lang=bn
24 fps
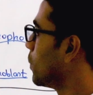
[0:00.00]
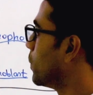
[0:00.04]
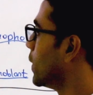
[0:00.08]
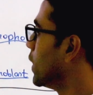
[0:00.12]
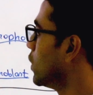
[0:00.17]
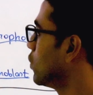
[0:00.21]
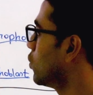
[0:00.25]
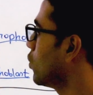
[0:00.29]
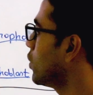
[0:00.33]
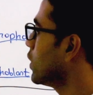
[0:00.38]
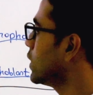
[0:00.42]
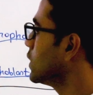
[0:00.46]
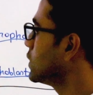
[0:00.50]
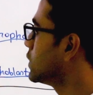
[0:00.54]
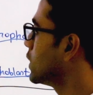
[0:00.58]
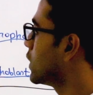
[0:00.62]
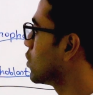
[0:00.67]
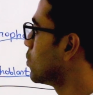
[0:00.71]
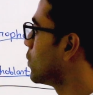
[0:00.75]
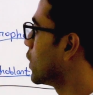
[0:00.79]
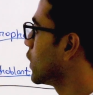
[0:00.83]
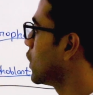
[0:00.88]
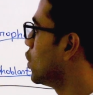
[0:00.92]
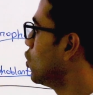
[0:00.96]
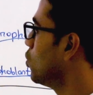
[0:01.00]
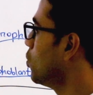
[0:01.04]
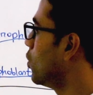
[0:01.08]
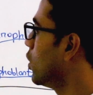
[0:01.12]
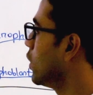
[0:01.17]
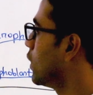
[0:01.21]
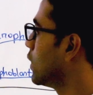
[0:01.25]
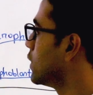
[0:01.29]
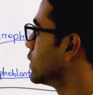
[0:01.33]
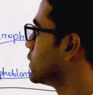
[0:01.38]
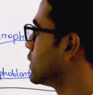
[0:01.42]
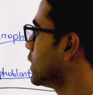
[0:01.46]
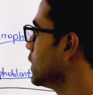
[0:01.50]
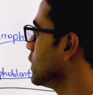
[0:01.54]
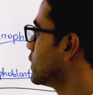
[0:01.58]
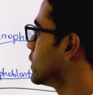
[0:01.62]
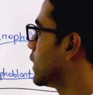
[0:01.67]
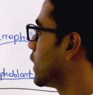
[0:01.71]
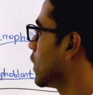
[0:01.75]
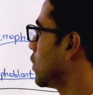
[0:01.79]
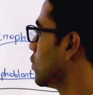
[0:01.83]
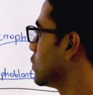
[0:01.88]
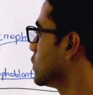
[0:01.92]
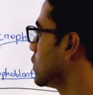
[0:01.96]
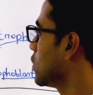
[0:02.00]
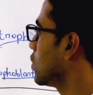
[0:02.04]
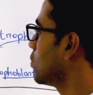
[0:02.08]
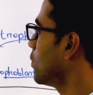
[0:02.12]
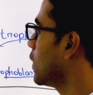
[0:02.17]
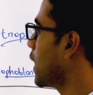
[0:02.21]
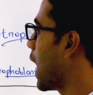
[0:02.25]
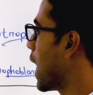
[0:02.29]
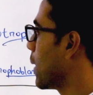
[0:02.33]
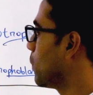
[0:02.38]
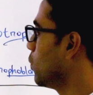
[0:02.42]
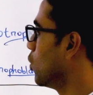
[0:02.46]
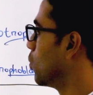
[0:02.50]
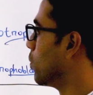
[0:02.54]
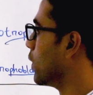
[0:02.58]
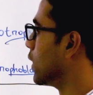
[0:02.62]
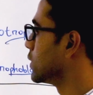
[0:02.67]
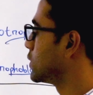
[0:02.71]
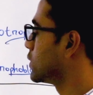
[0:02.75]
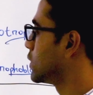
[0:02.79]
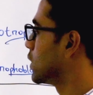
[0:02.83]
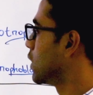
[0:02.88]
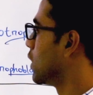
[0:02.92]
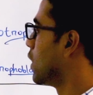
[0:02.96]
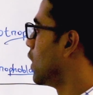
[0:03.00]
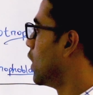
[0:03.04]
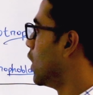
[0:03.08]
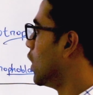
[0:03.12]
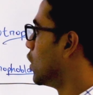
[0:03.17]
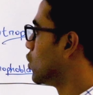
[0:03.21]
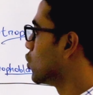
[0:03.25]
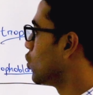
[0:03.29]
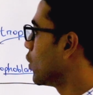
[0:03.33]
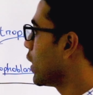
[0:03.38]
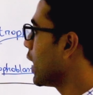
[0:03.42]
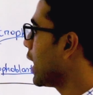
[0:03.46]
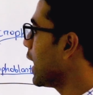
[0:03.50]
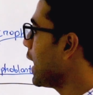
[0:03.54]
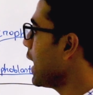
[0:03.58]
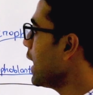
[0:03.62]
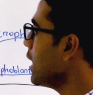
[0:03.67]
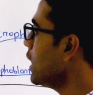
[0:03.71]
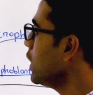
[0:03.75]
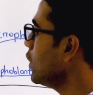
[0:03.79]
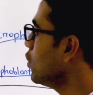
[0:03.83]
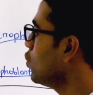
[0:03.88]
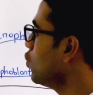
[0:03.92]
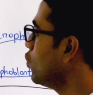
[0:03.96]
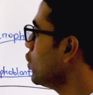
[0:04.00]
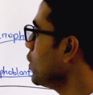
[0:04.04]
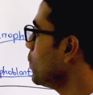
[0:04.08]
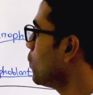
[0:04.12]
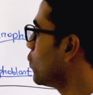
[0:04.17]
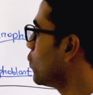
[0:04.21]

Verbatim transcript: আর ভিতরের যে তোমার কিউবয়েডাল সেল সেটা হচ্ছে তোমার হাইপোব্লাস্ট তো এই দুই